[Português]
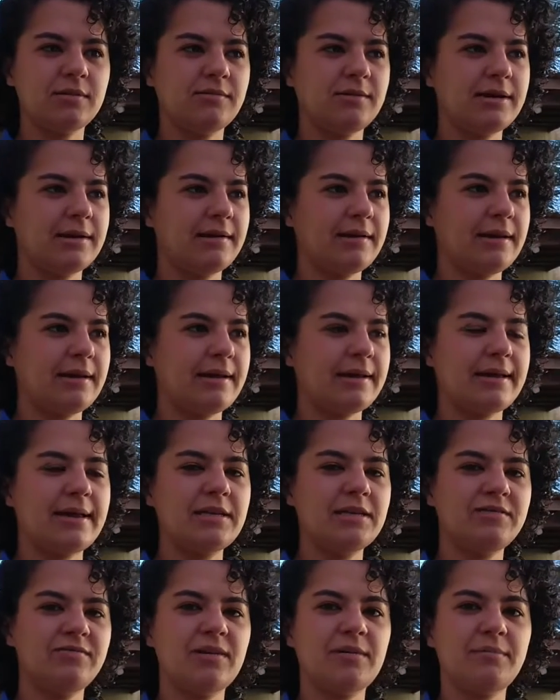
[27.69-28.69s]
Então, é, é
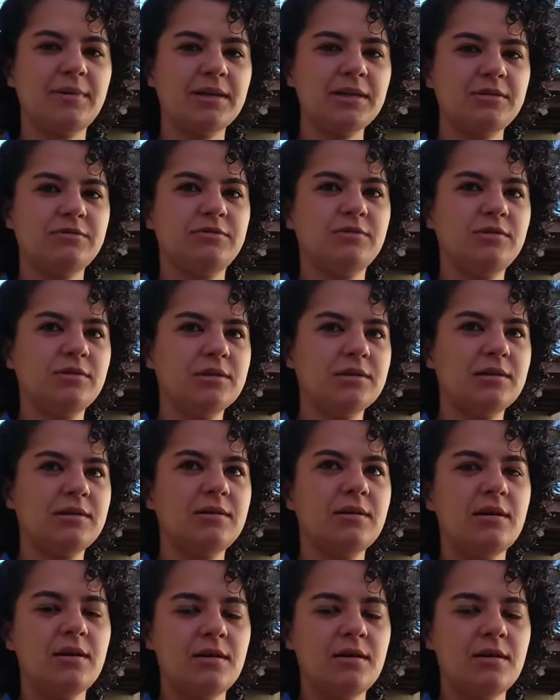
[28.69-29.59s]
quem tiver mais força